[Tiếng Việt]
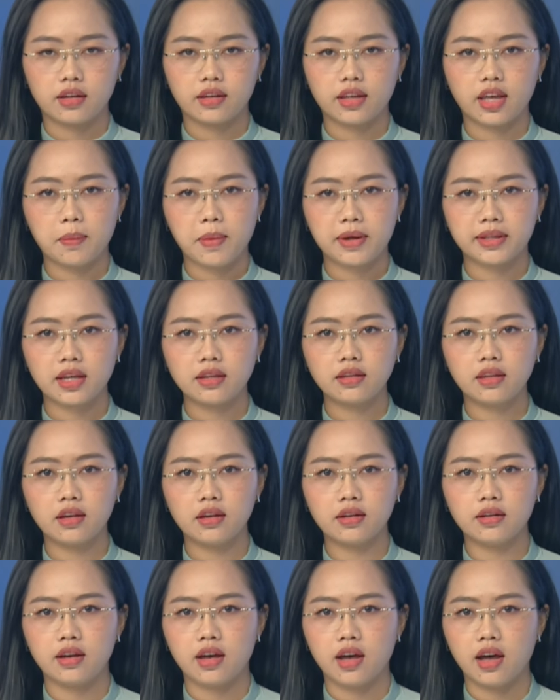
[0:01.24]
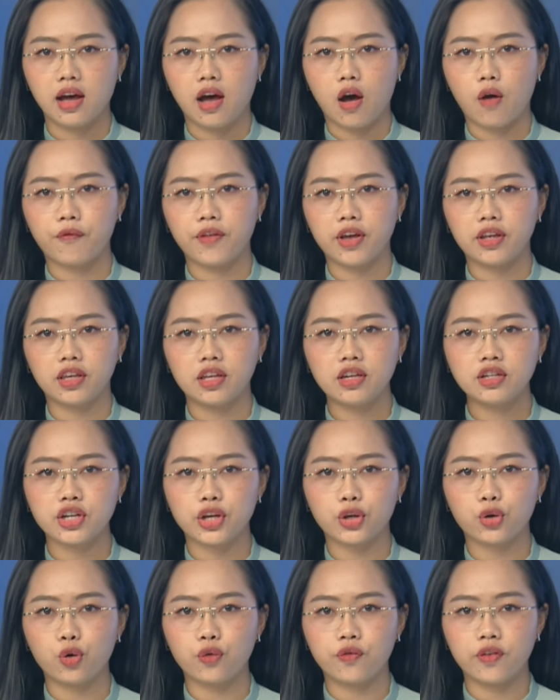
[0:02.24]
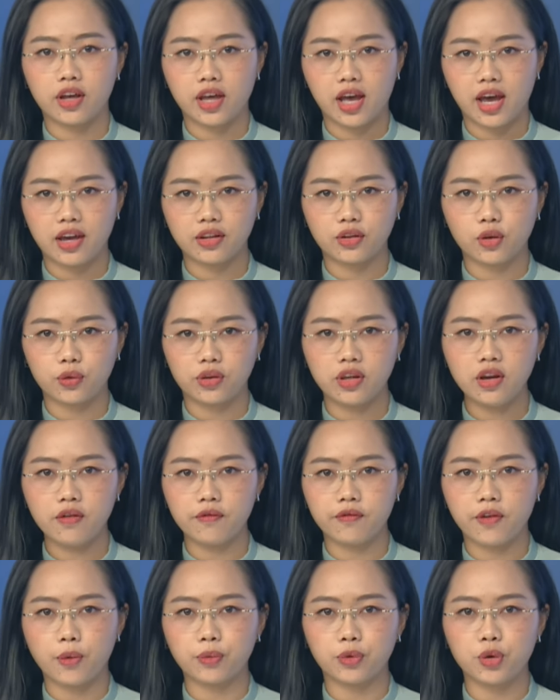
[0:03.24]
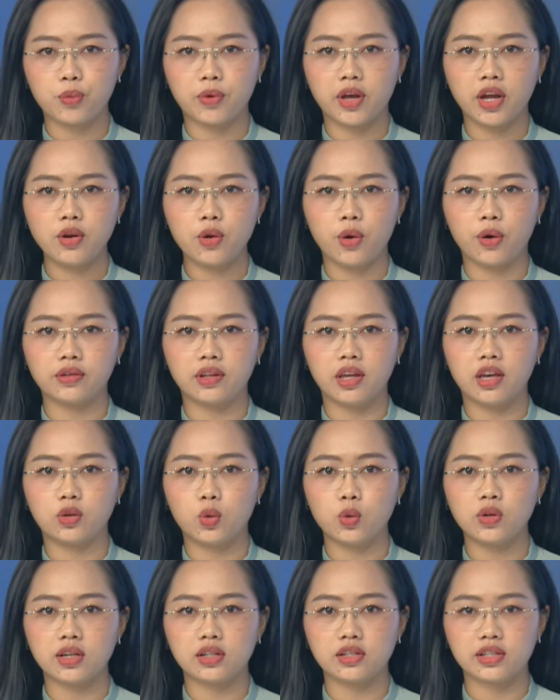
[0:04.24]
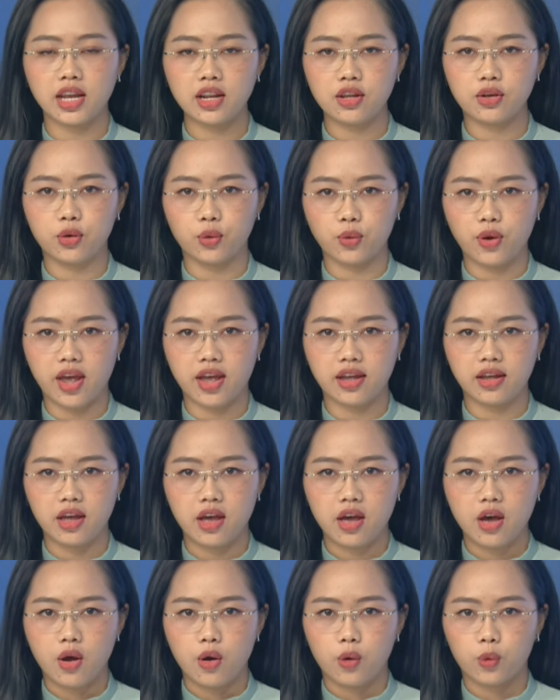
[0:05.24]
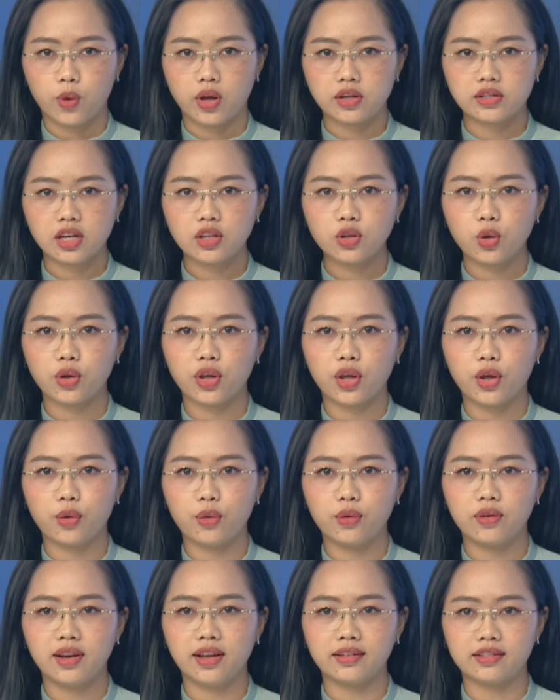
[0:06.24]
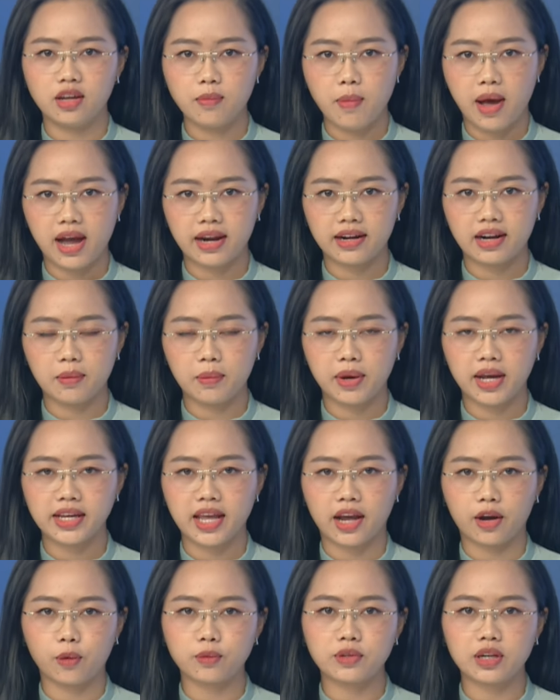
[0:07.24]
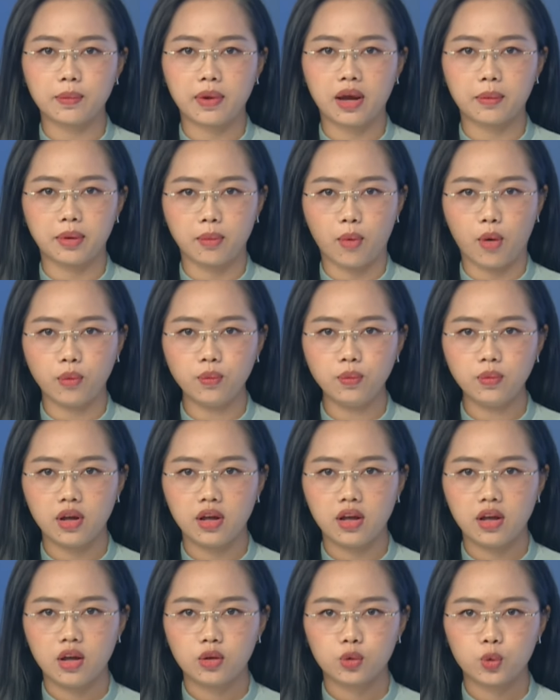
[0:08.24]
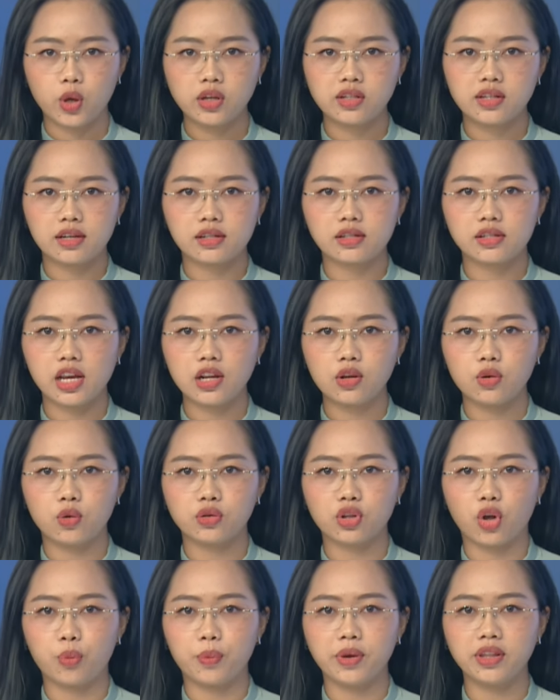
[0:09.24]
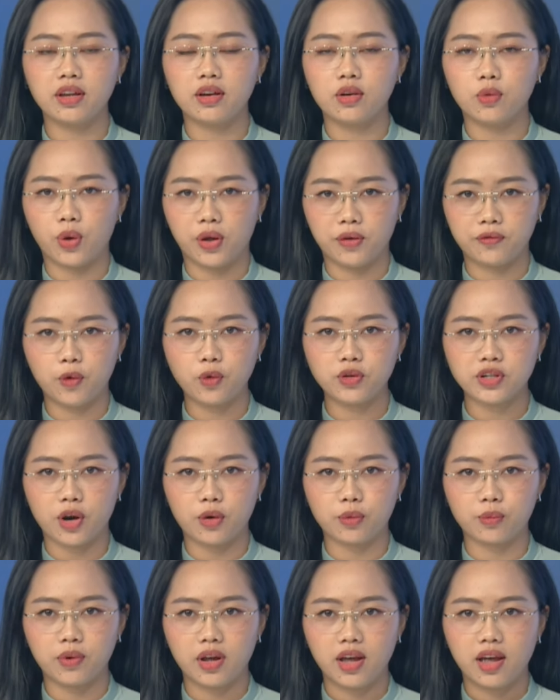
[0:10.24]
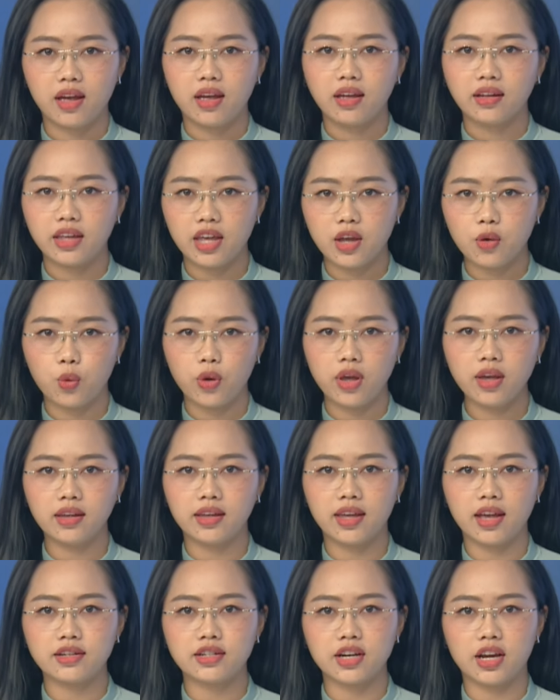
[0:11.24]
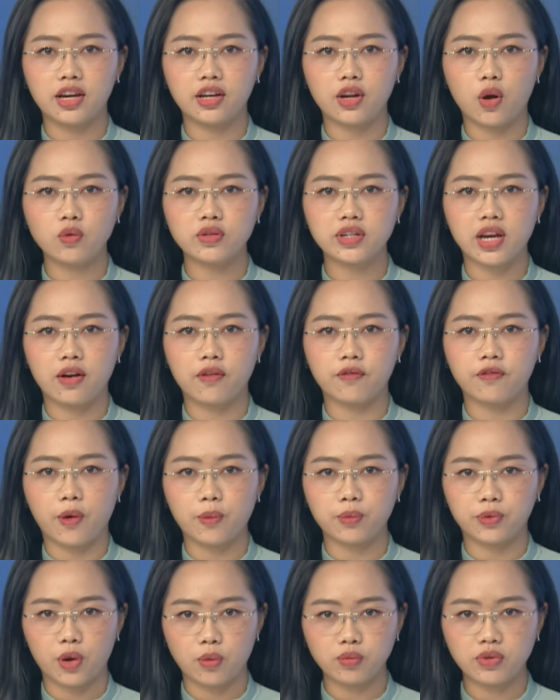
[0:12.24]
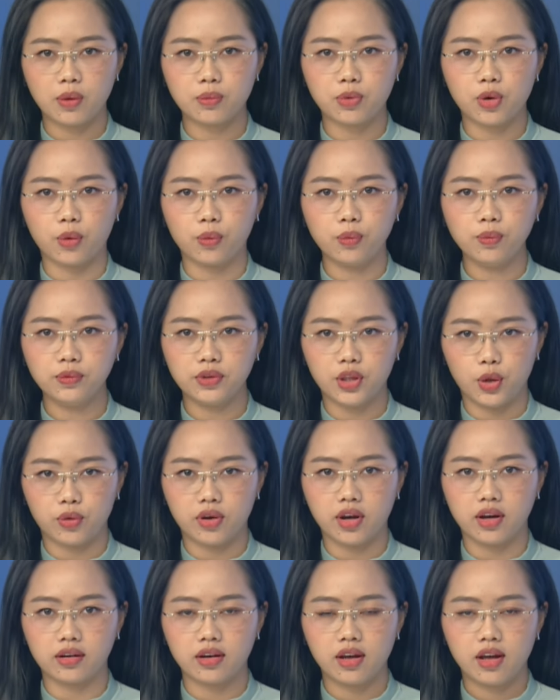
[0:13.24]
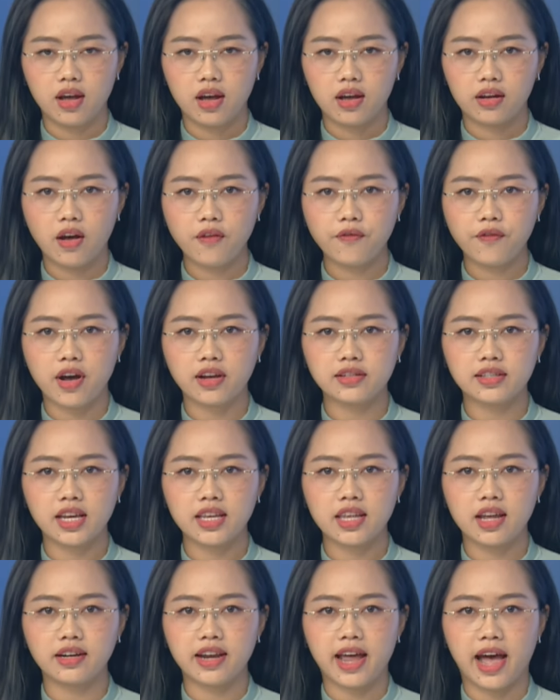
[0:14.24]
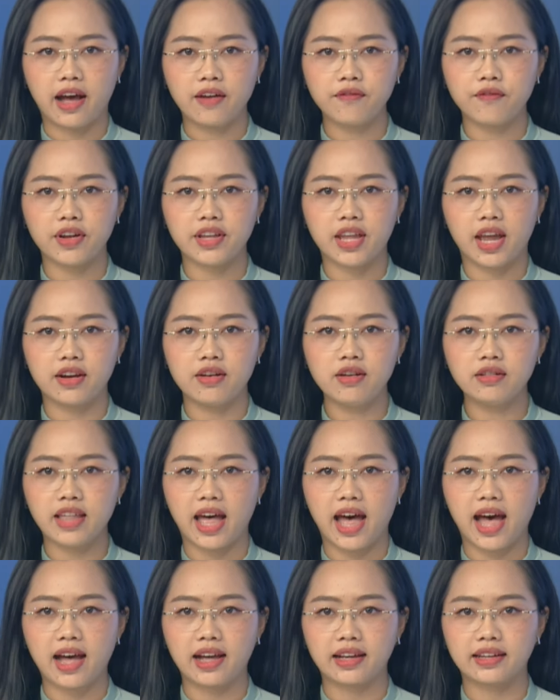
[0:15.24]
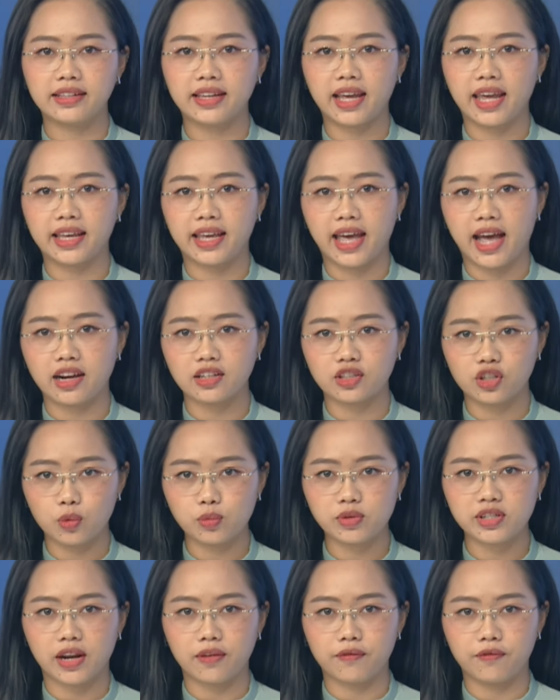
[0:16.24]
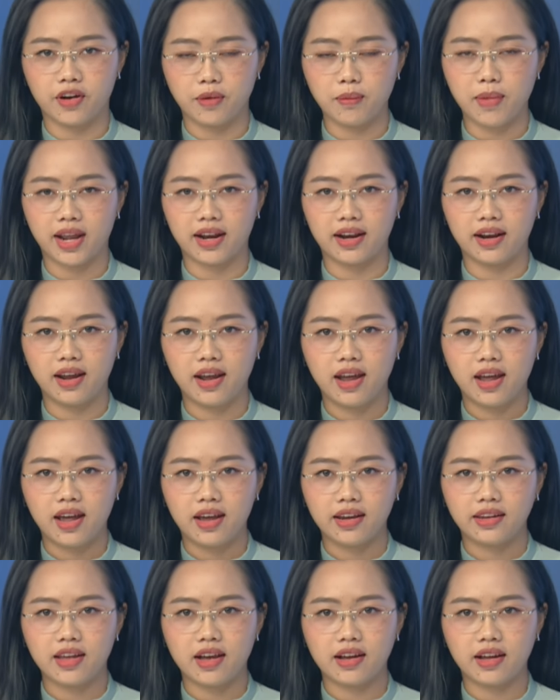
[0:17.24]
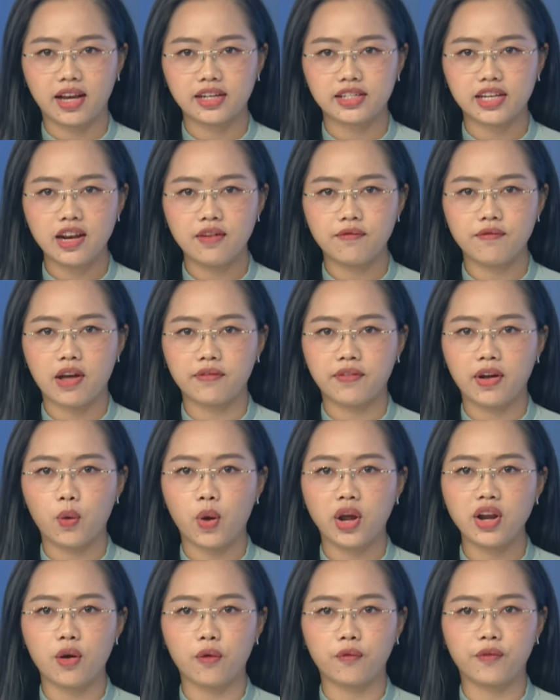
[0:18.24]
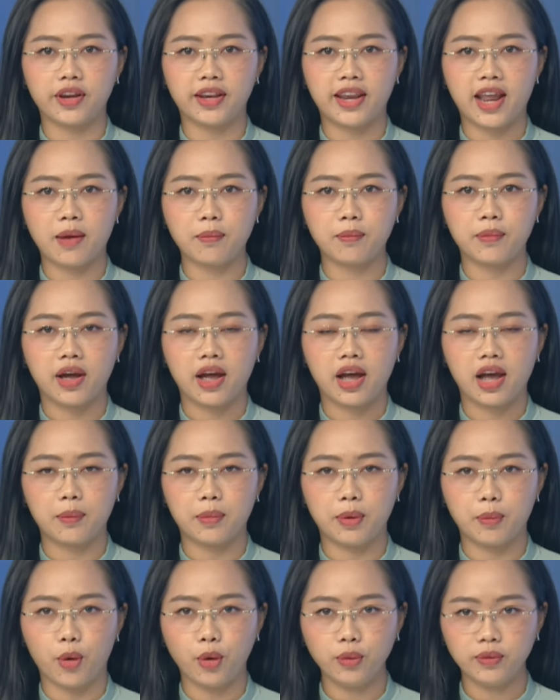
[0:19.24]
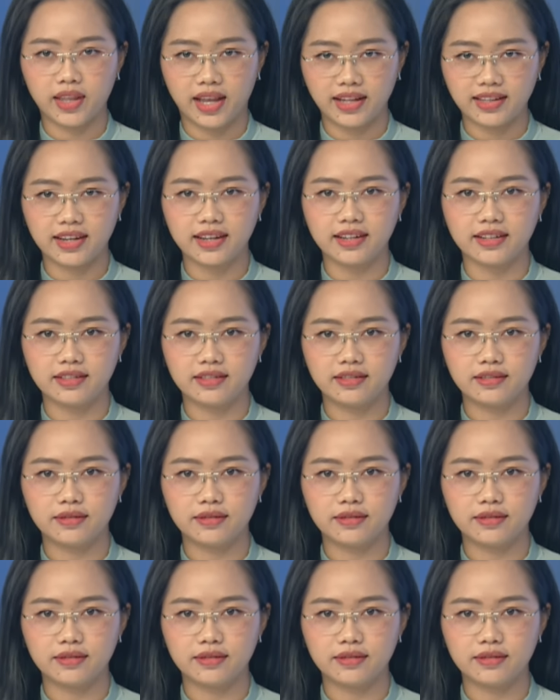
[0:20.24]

Ngày 3 tháng 4, Học viện Chính trị khu vực 2 tổ chức vòng chung kết hội thi thuyết trình sách chủ đề Quyển sách tôi yêu lần thứ 3 năm 2024, thuyết trình sách của Tổng bí thư Nguyễn Phú Trọng, kiên quyết kiên trì đấu tranh phòng chống tham nhũng, tiêu cực, góp phần xây dựng đảng và nhà nước ta ngày càng trong sạch vững mạnh, nhân ngày sách và văn hóa đọc Việt Nam 21 tháng 4.